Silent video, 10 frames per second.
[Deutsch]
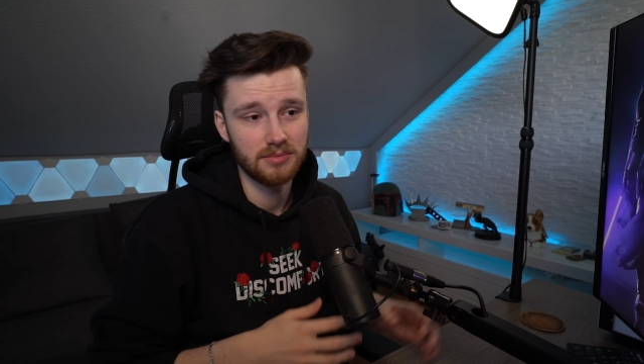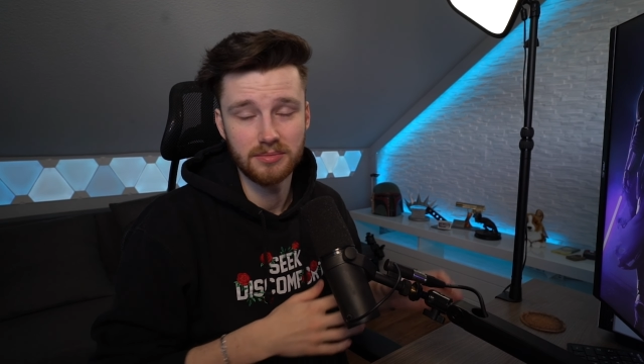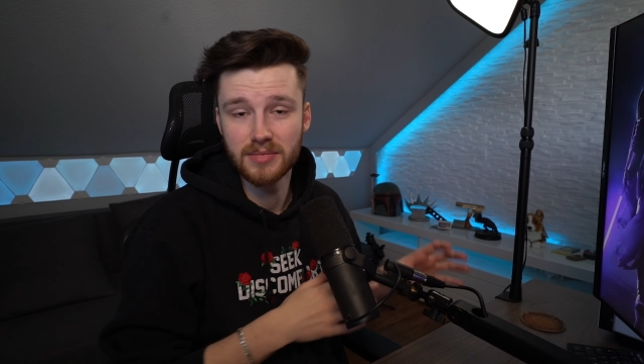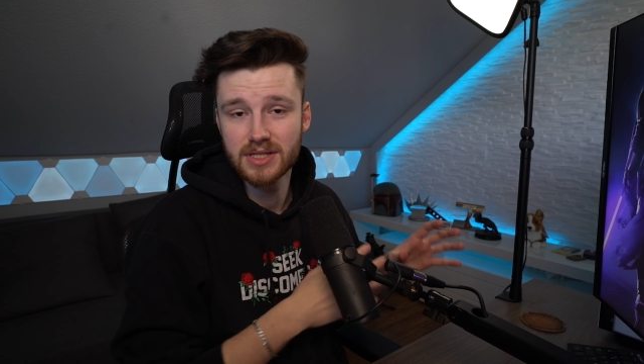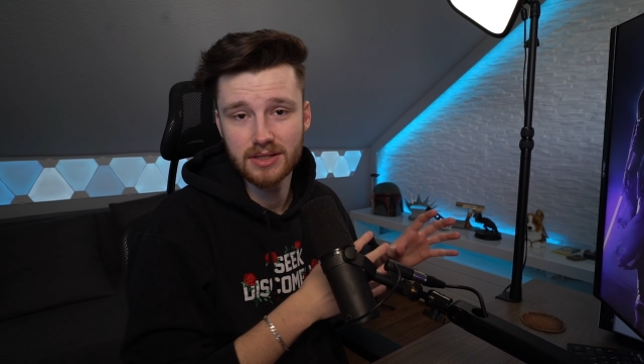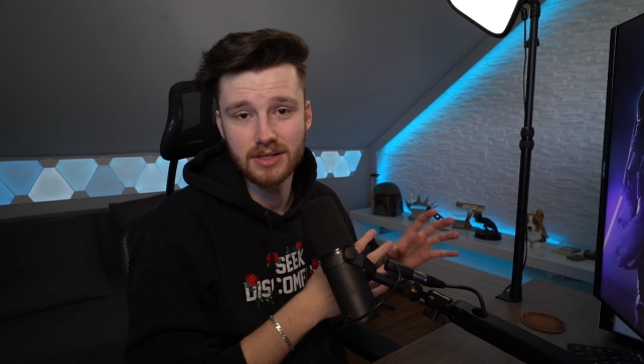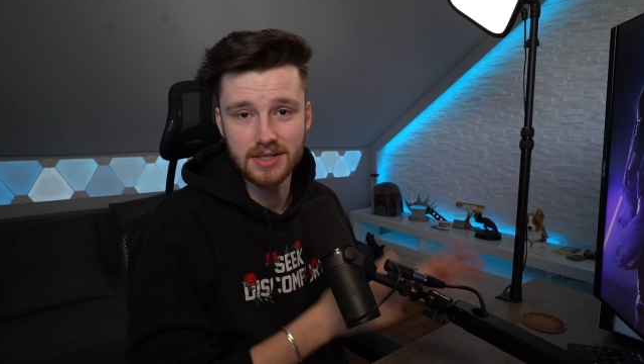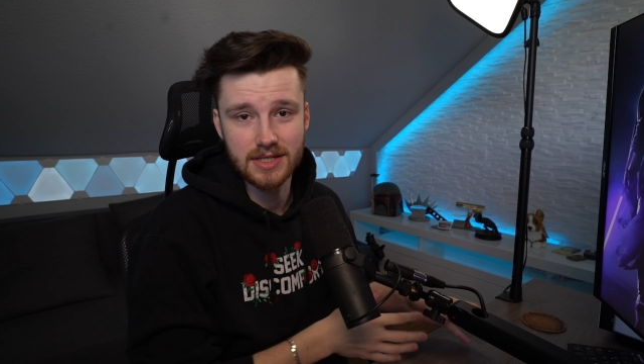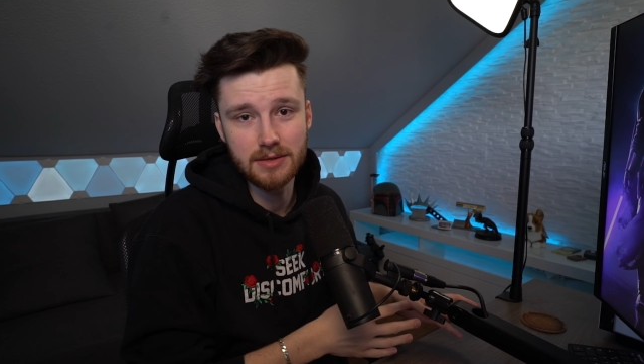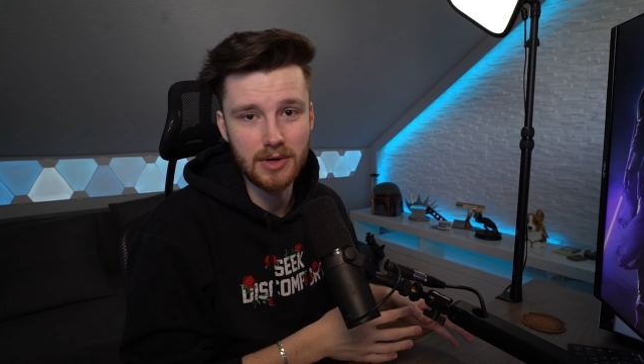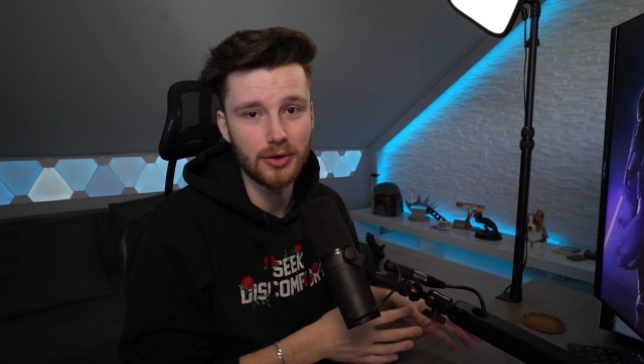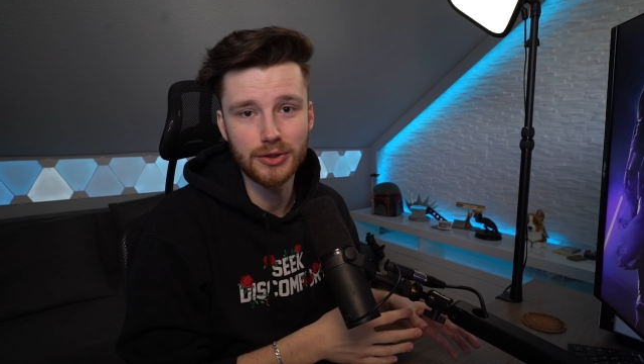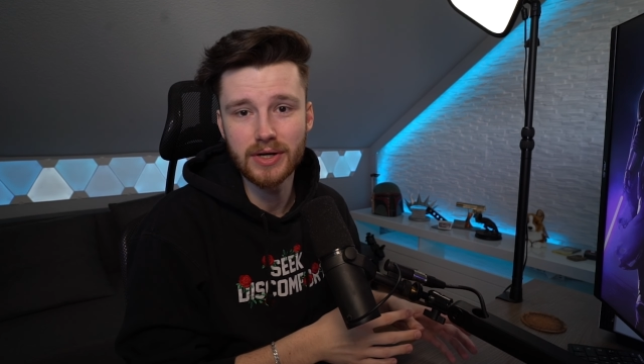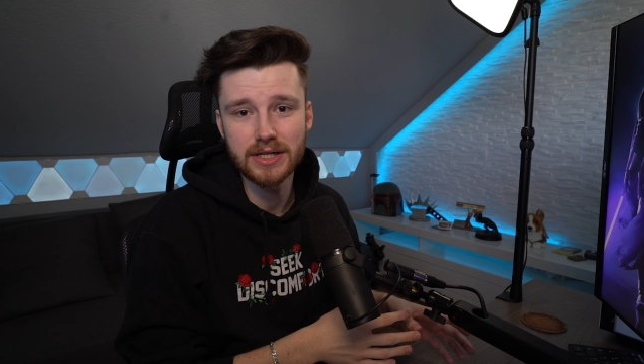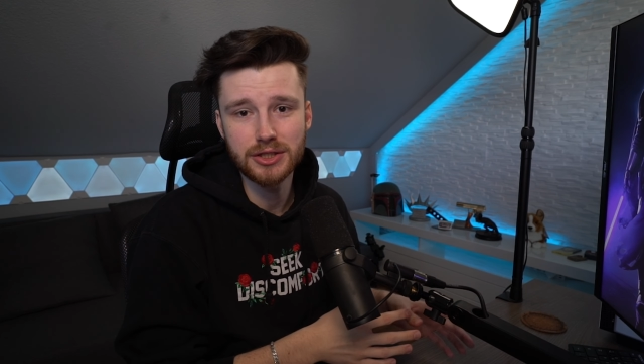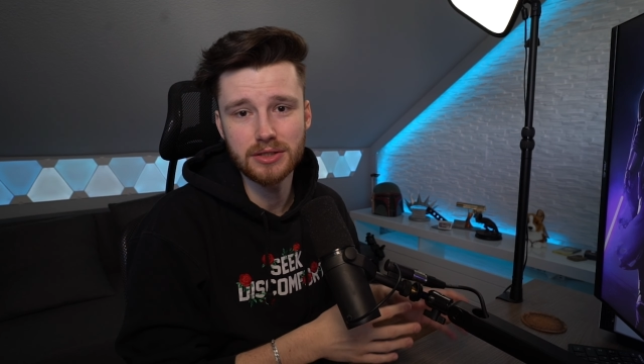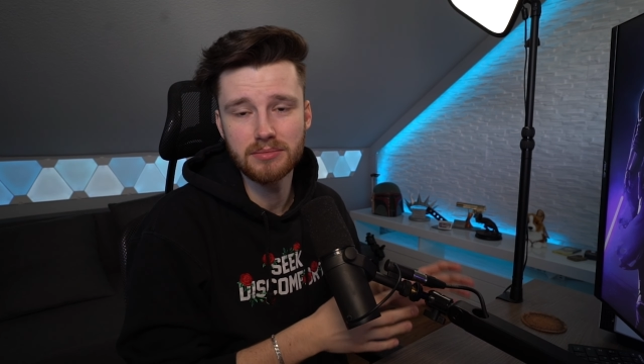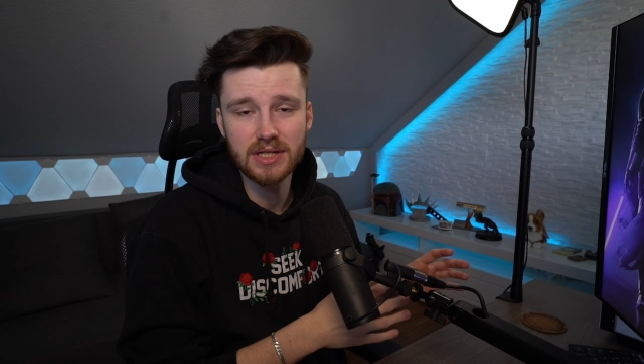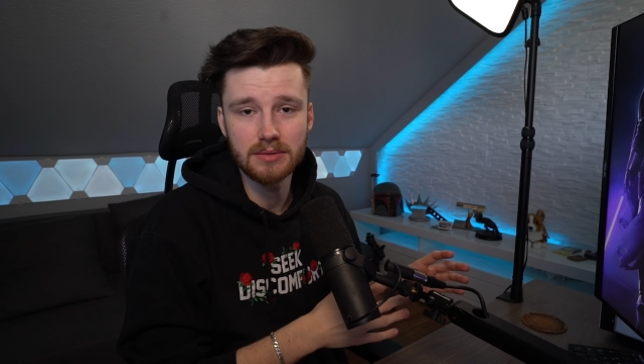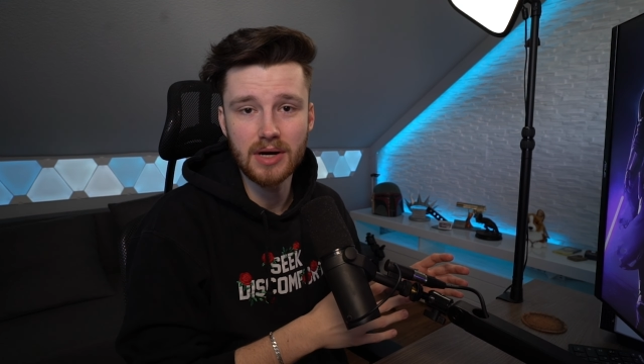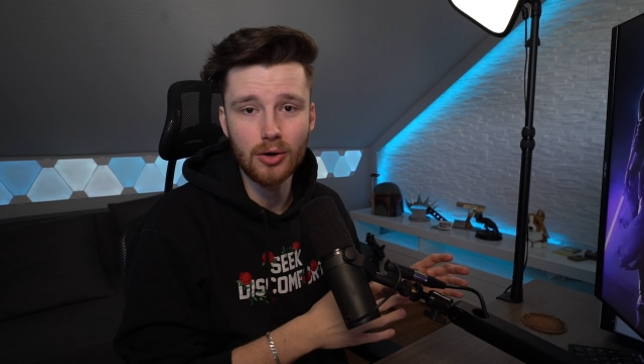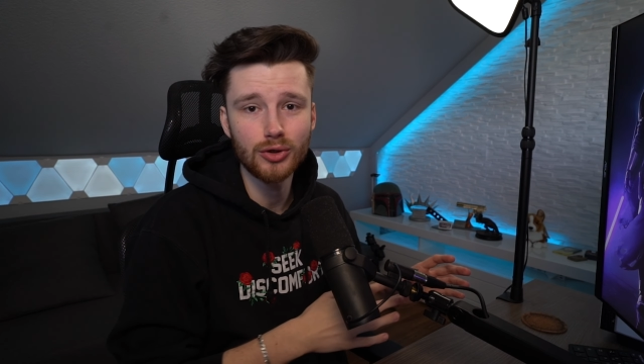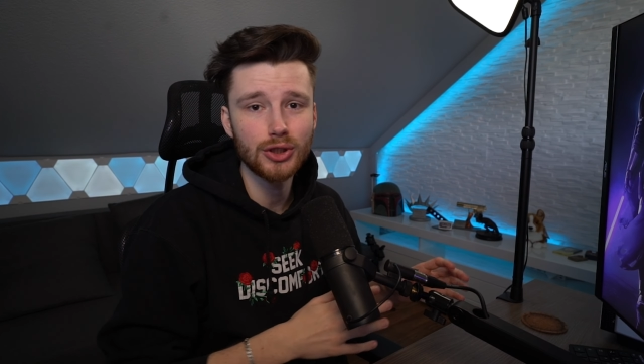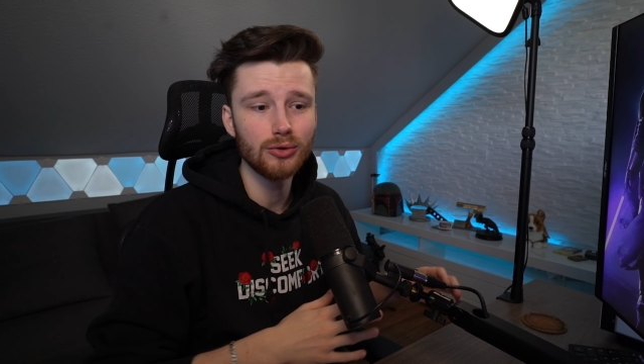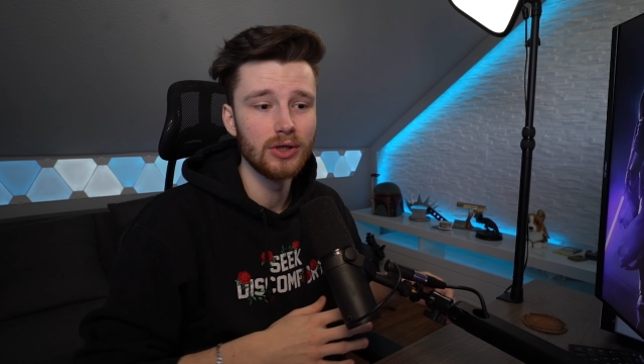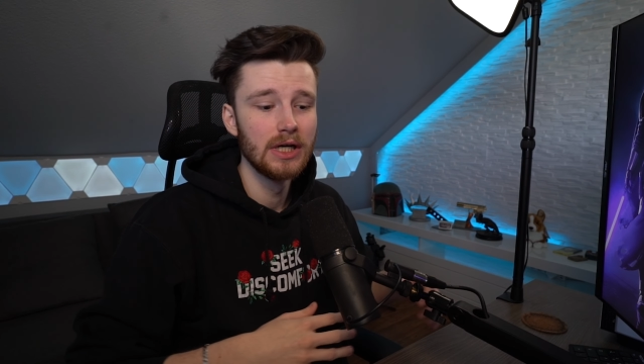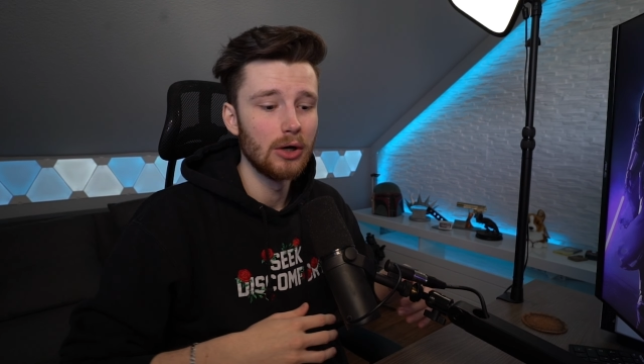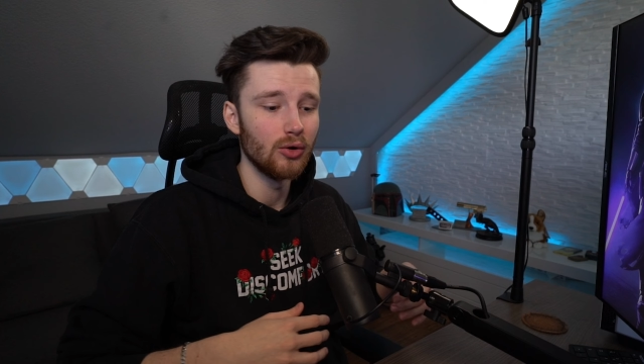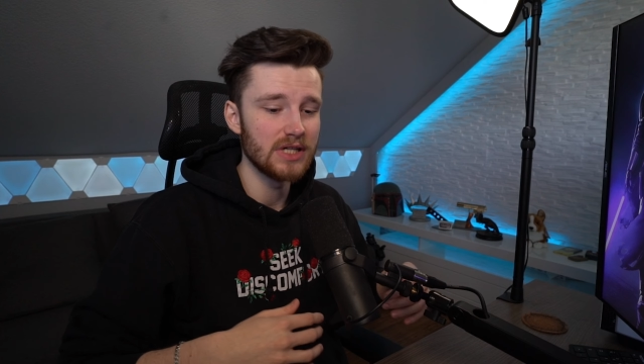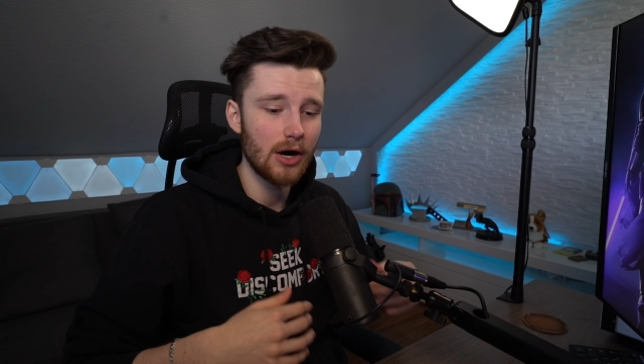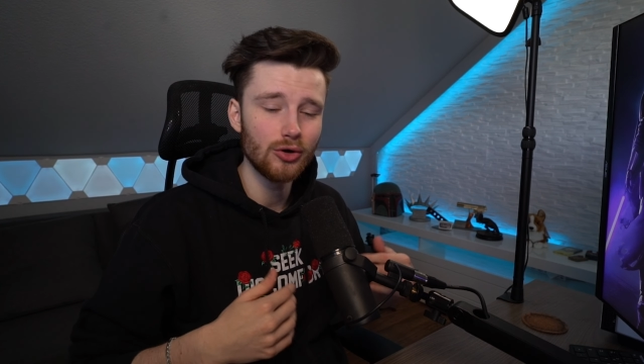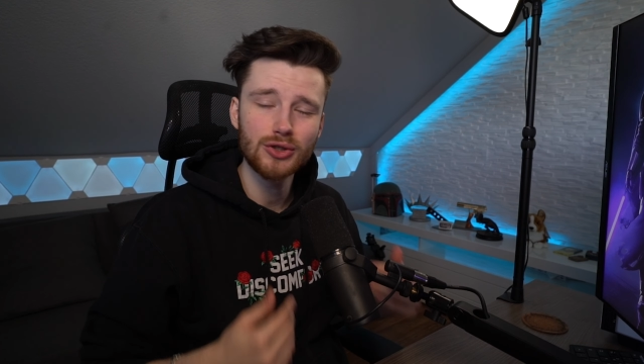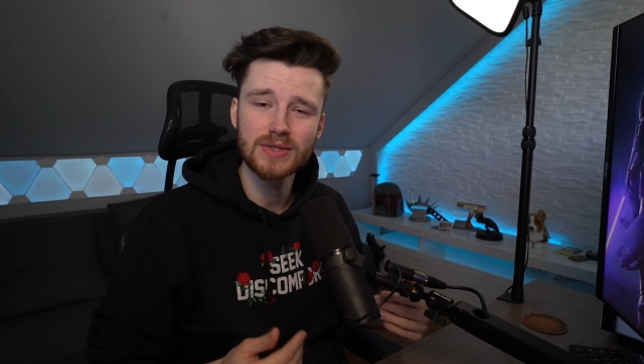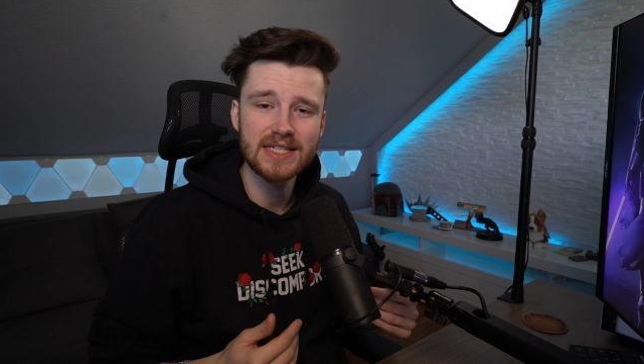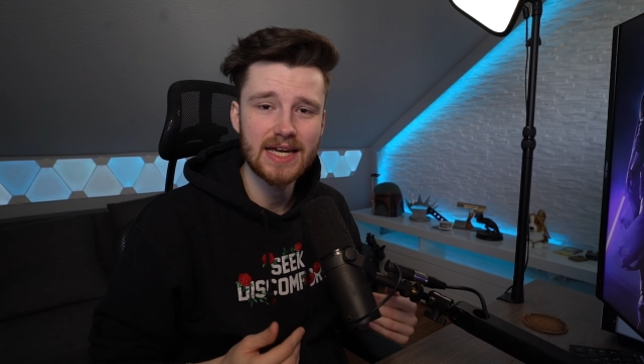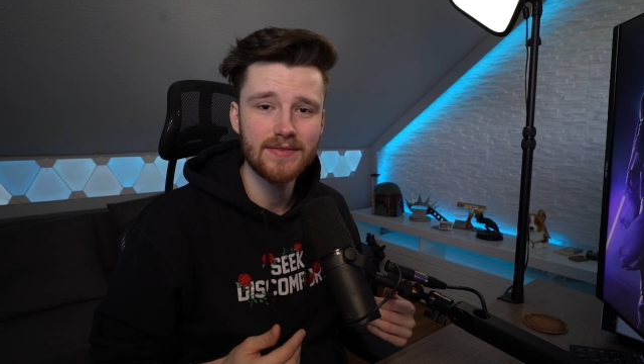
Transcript: mit einer Steam Audio Engine, mit einem Audio und Audio-Design,